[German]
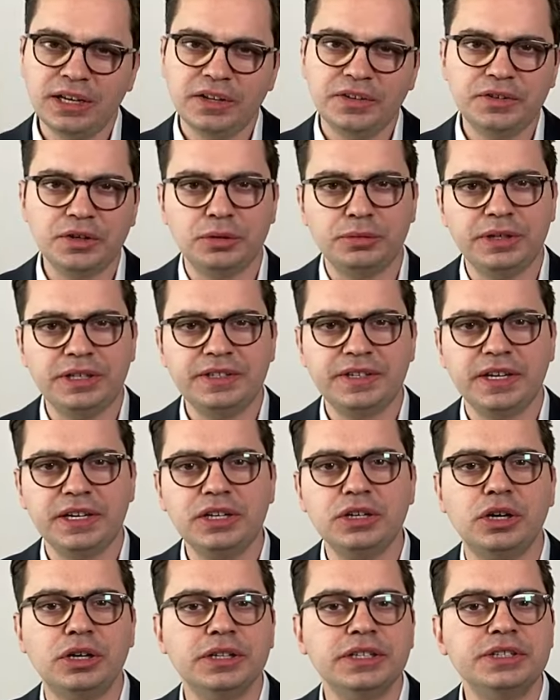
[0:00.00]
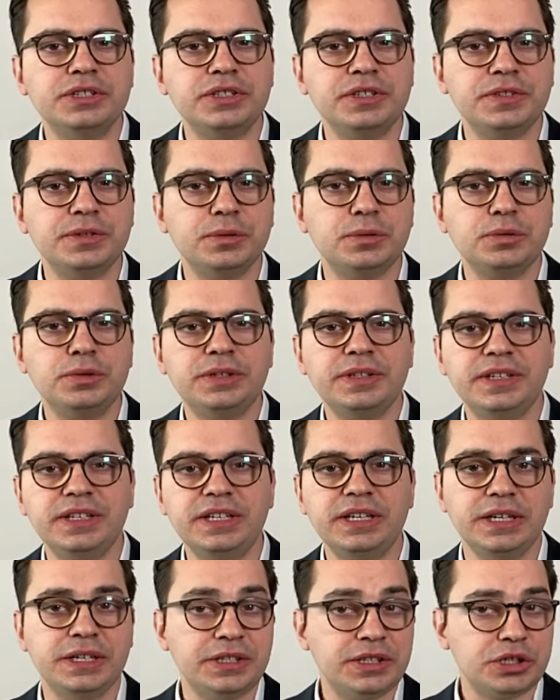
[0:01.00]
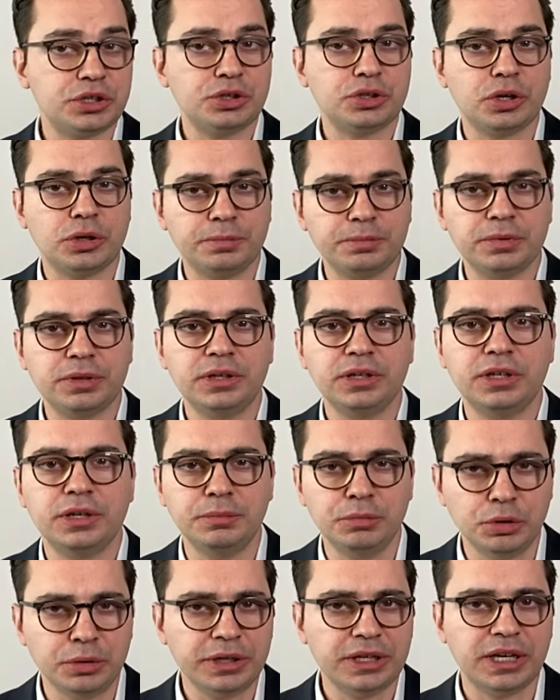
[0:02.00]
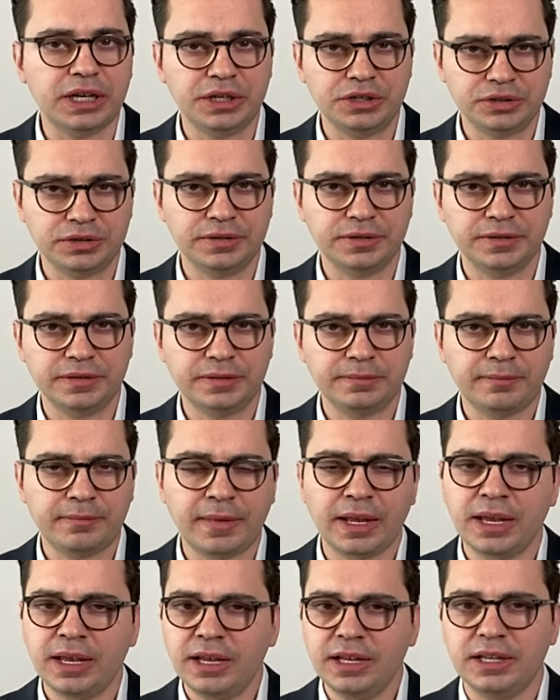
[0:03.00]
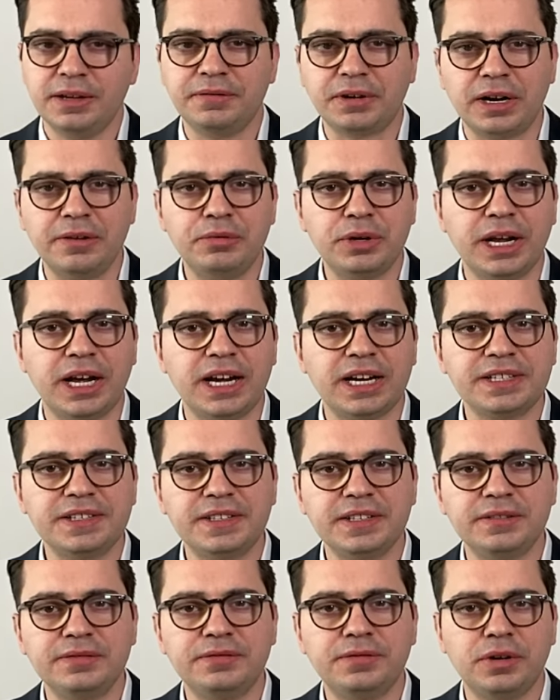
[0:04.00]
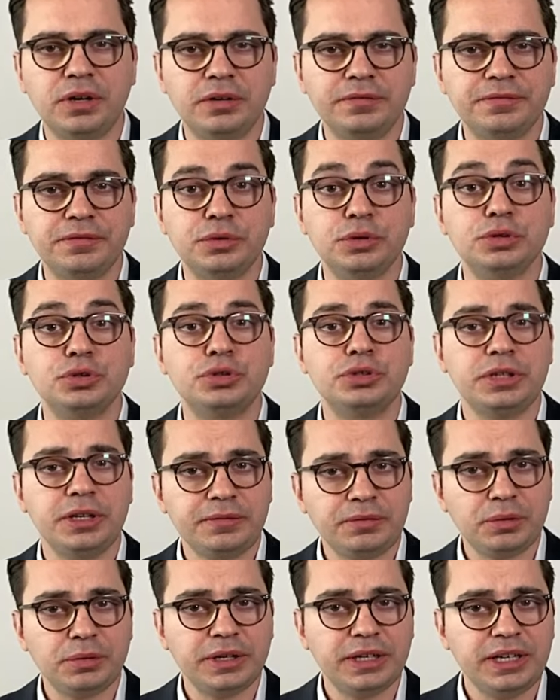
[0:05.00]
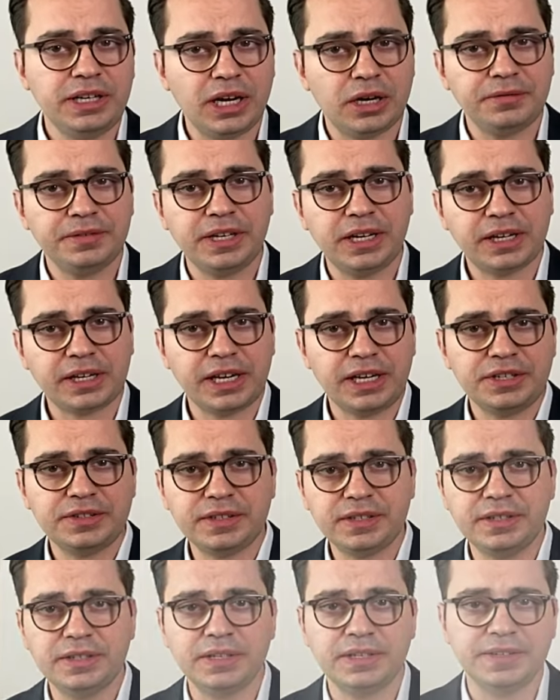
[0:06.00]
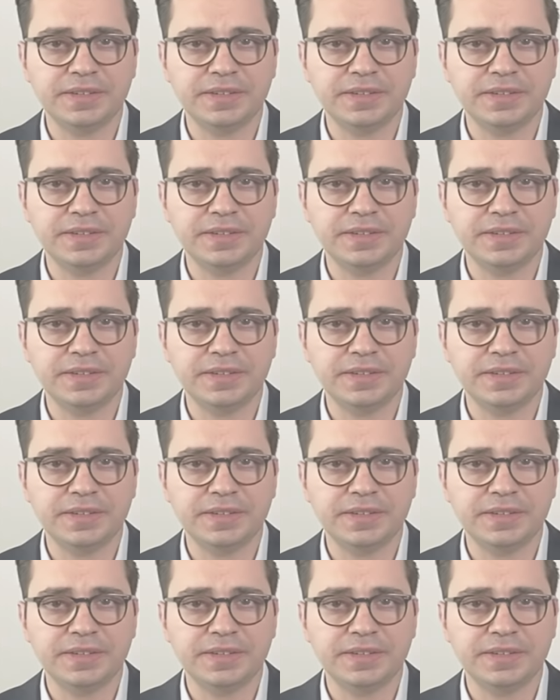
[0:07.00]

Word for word: Serene Technologies und die Intershop. Communications. Der Frankfurter Aktienfonds für Stiftungen hier auf der rechten